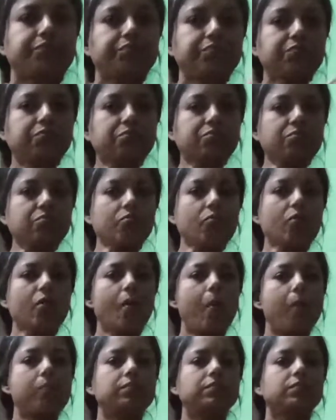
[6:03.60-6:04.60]
আজকে সারা
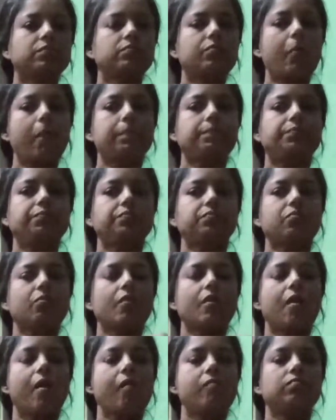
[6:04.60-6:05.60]
দিন যা বৃষ্টি
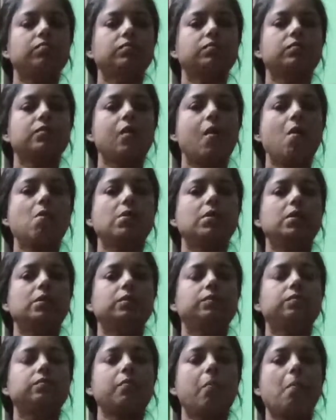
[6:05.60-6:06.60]
পড়ছে মানে
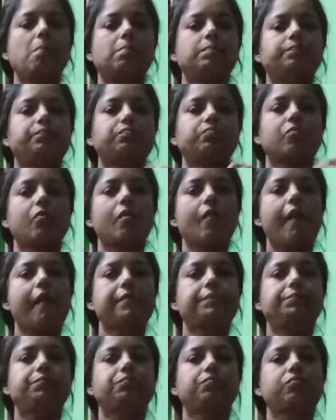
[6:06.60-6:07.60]
ঝাঁকে ঝাঁকে ঝাঁকে
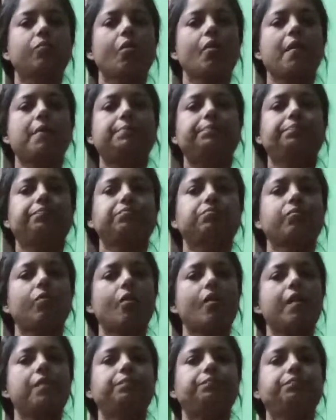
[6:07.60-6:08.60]
ঝাঁকে বৃষ্টি হচ্ছে
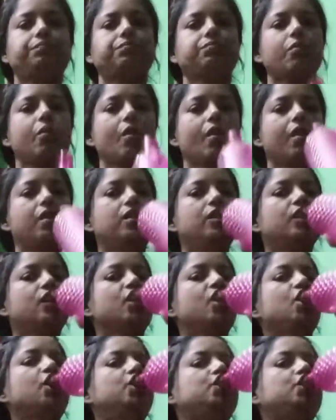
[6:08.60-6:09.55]
আমাদের এখানে আর